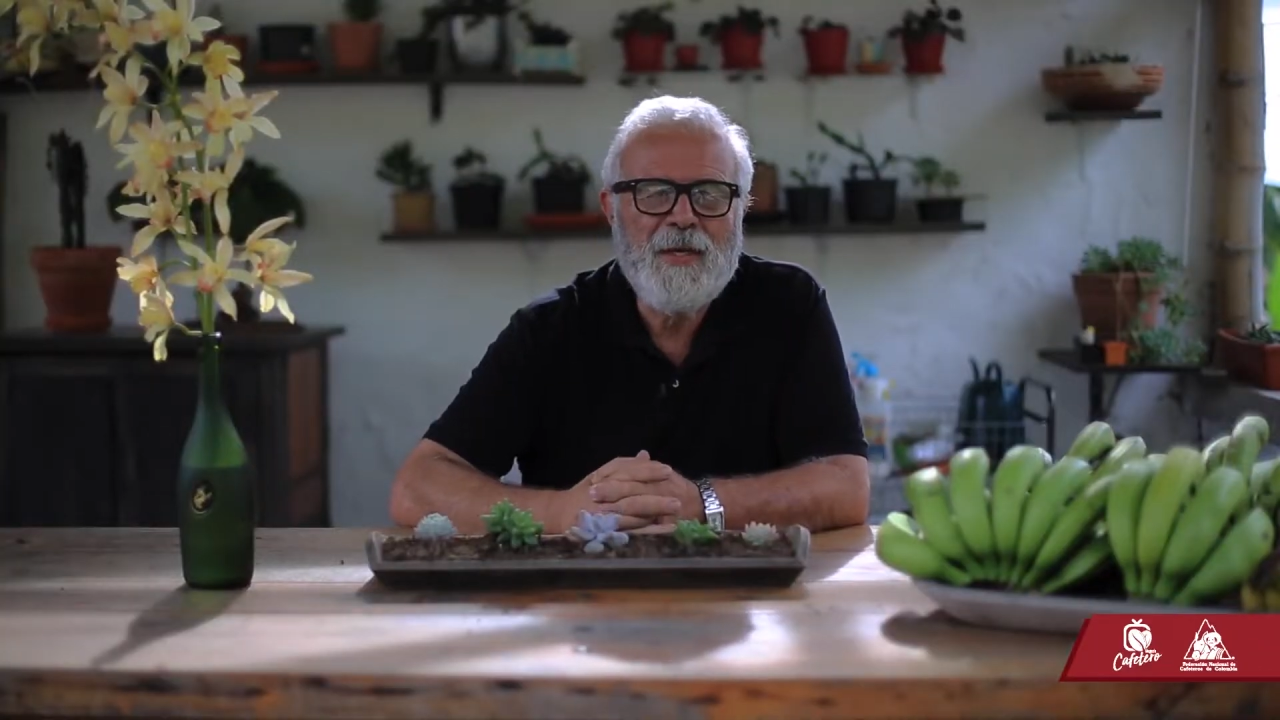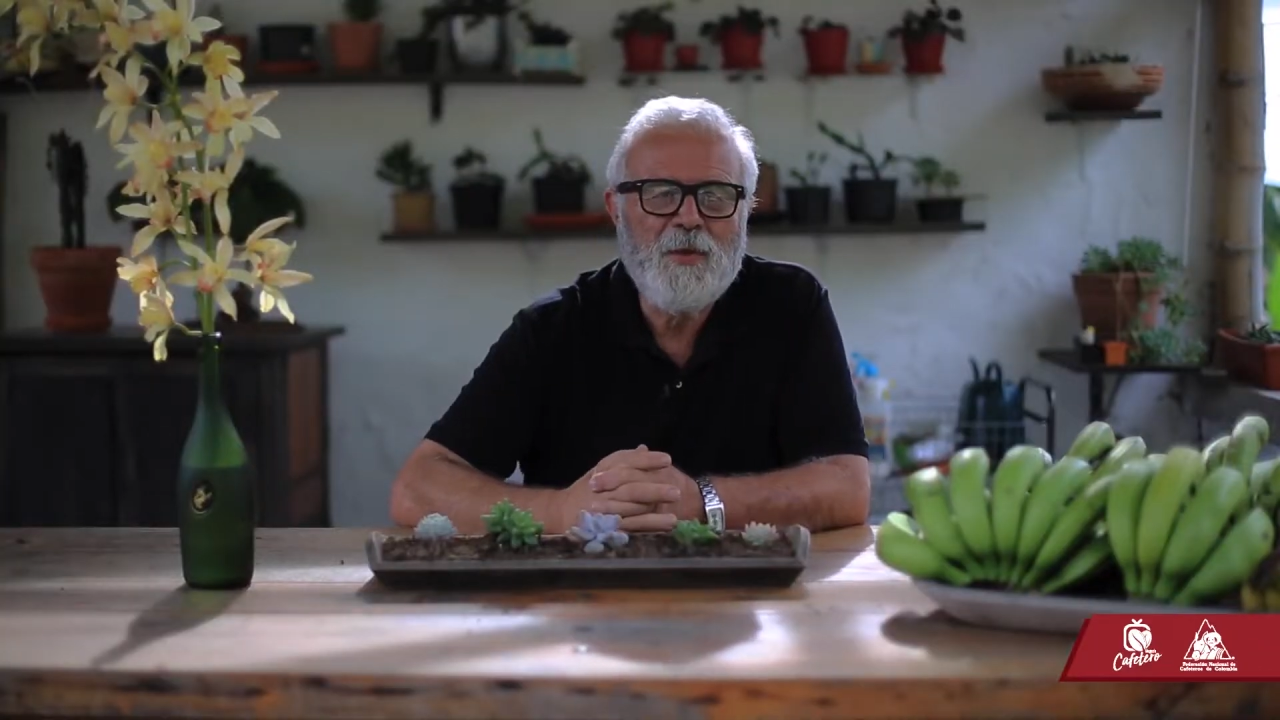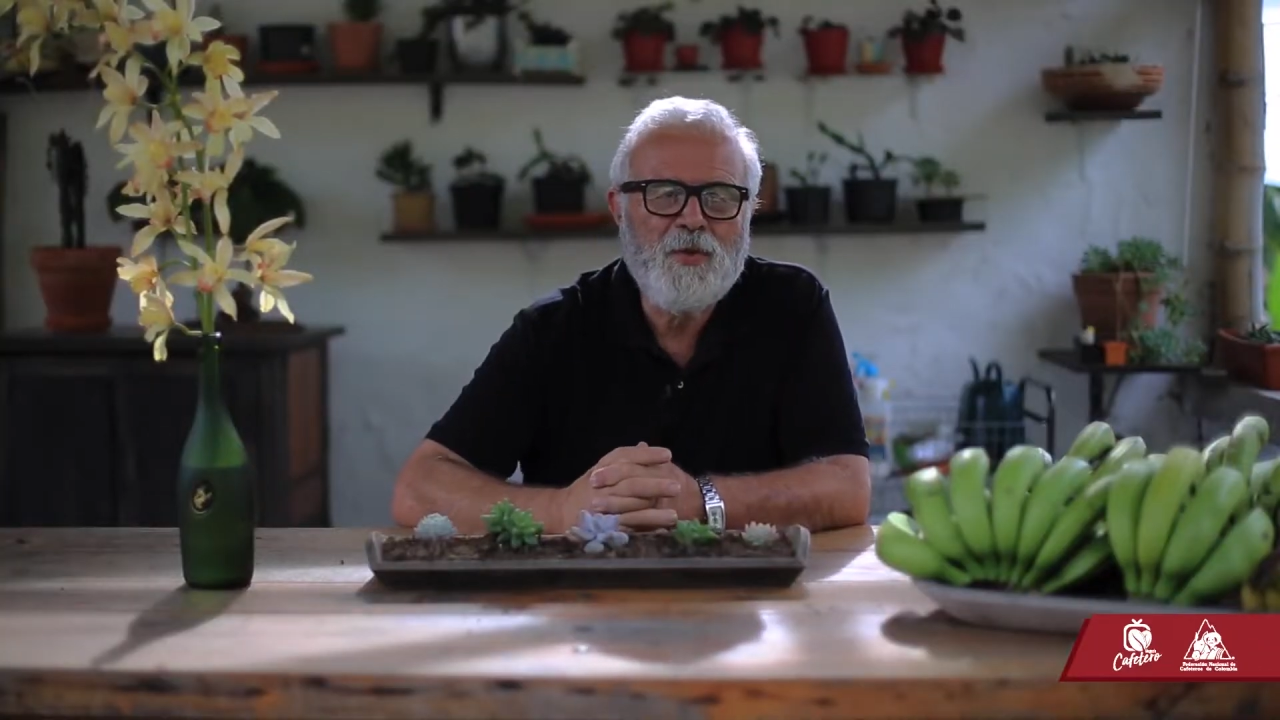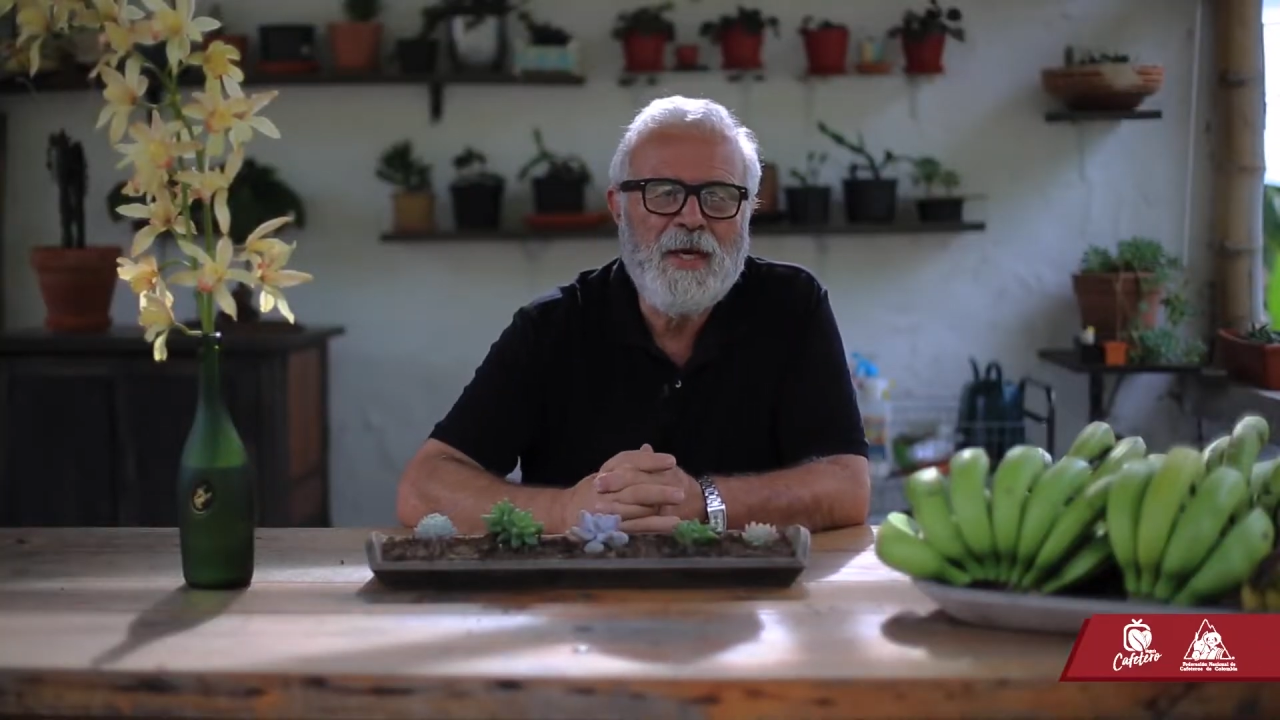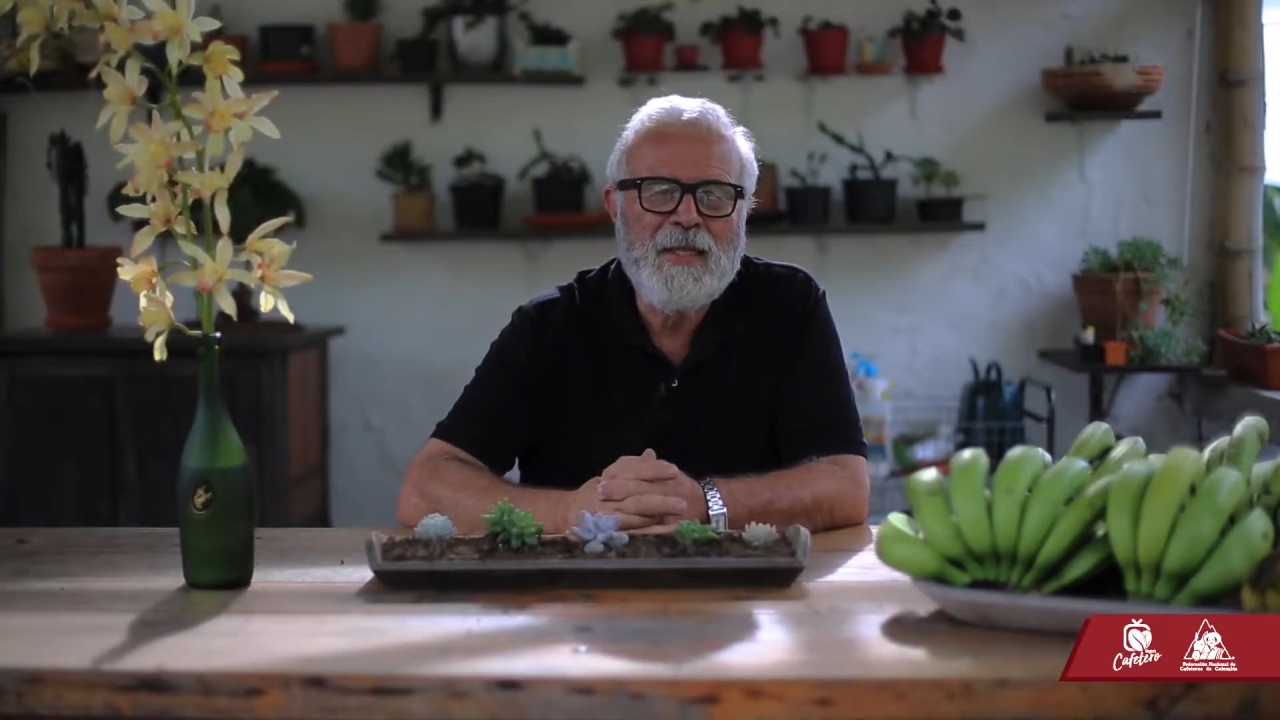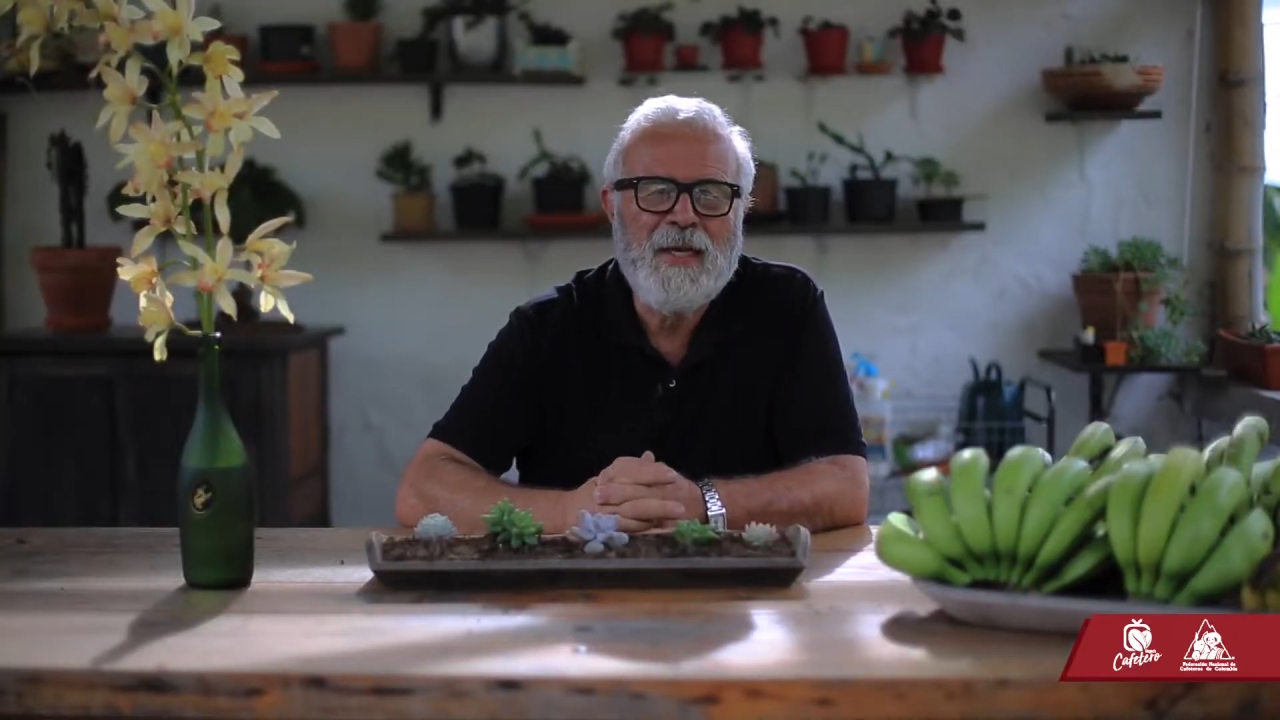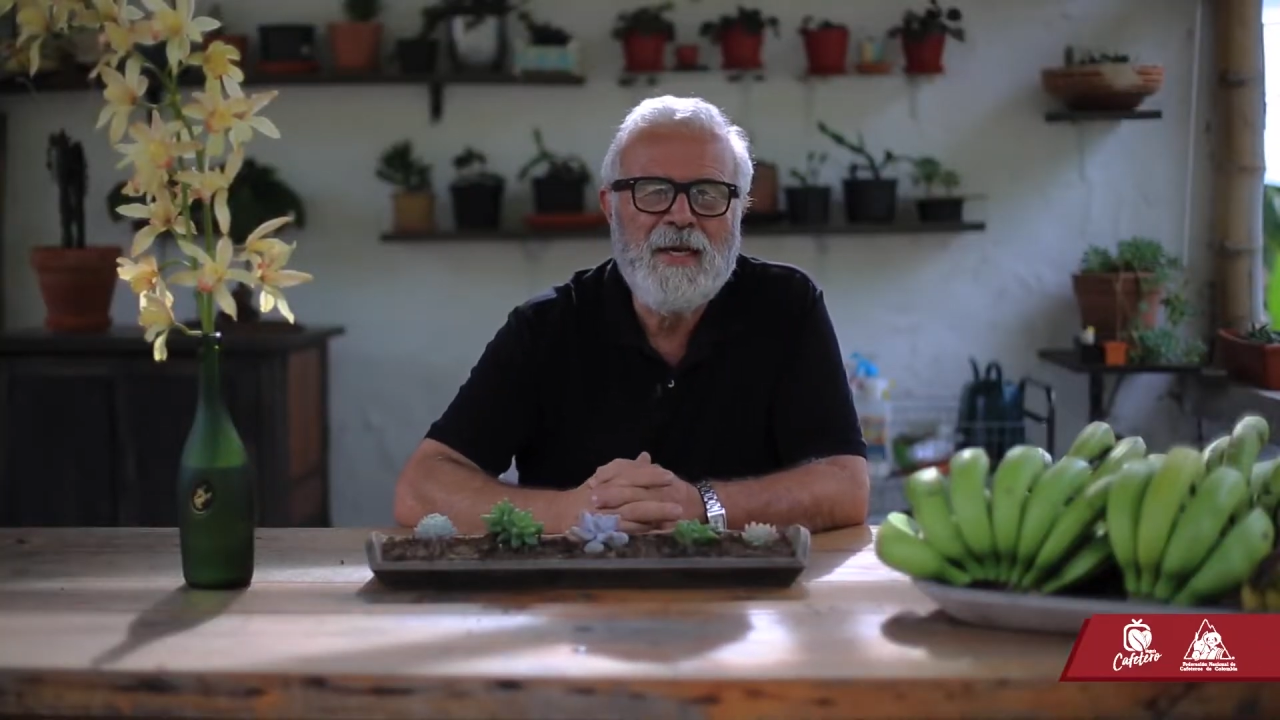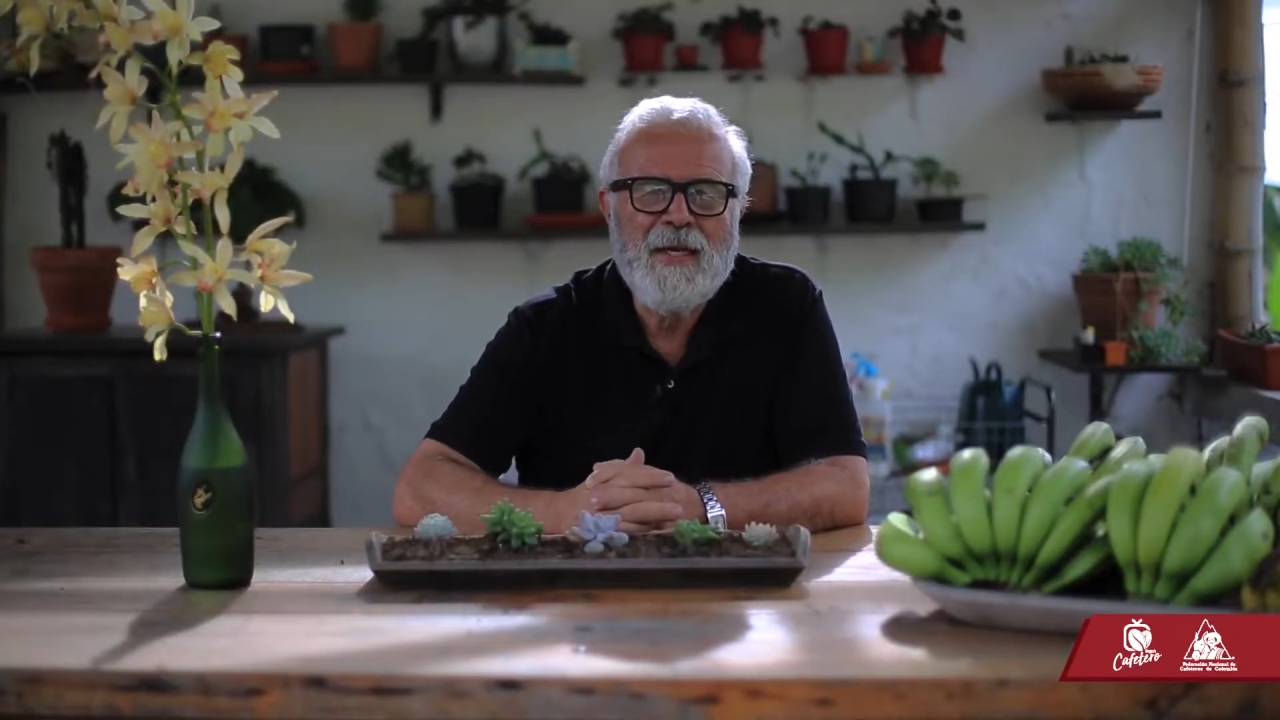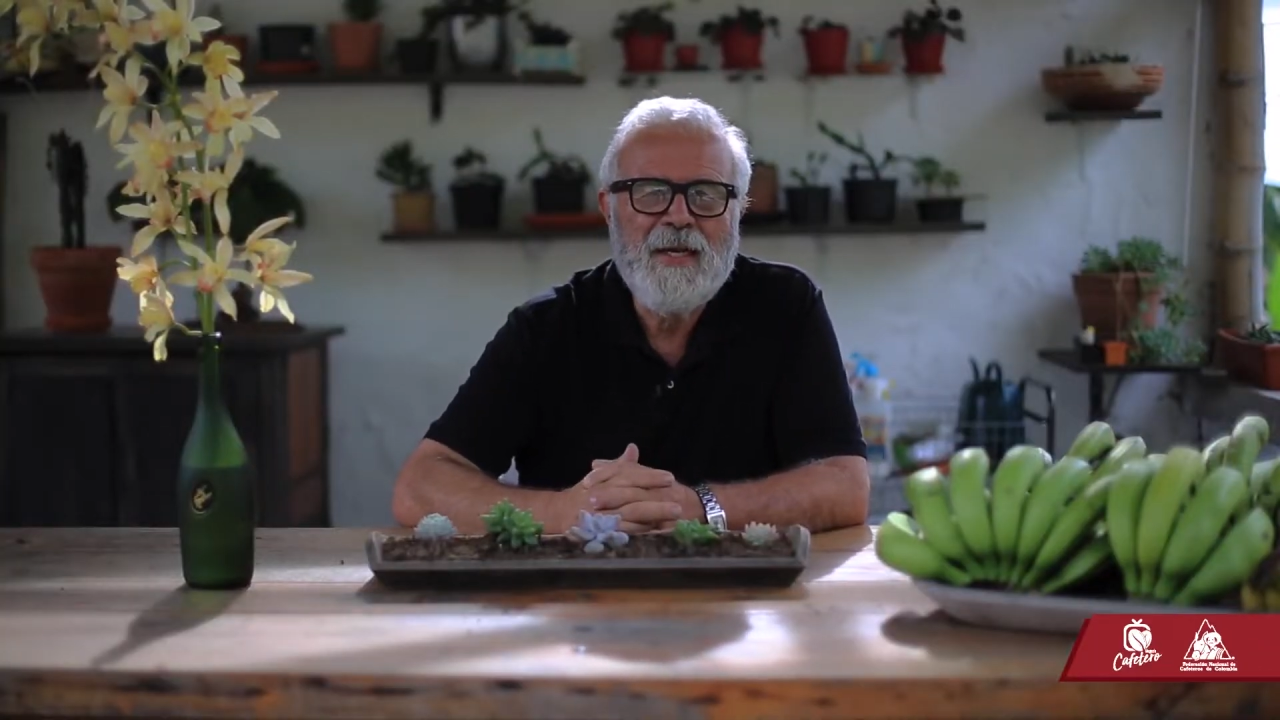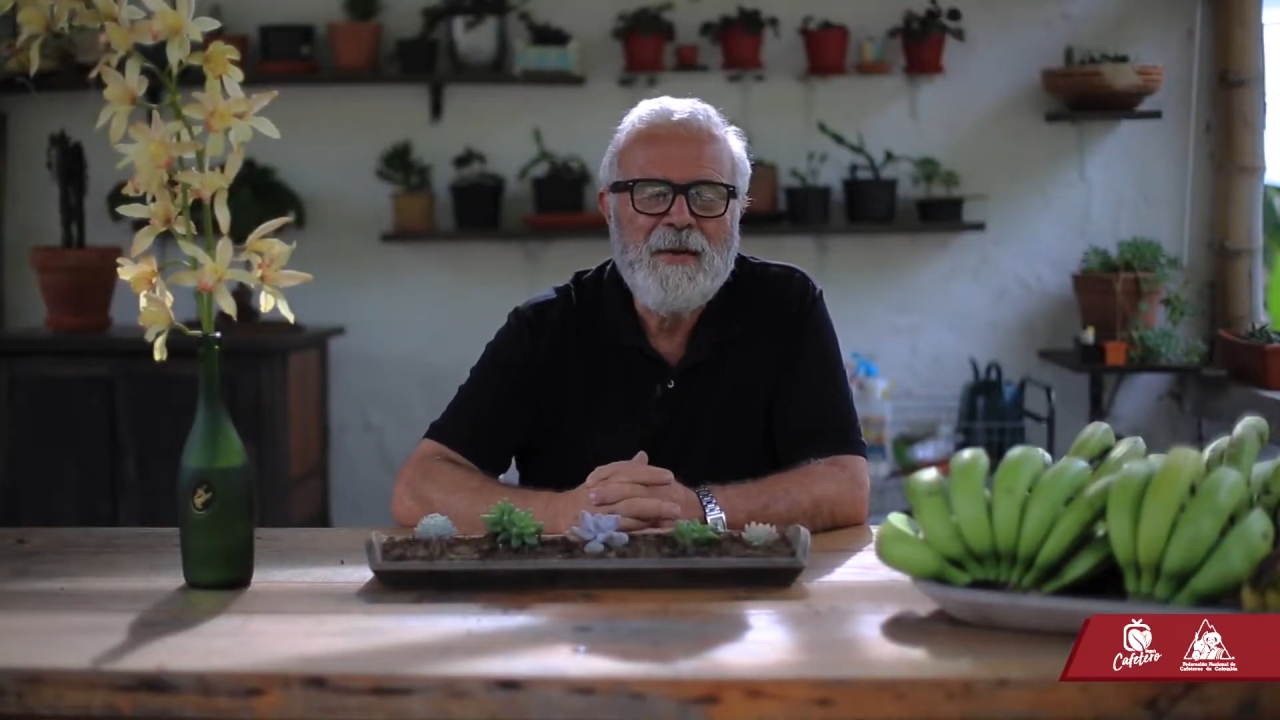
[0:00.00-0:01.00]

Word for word: Cruzana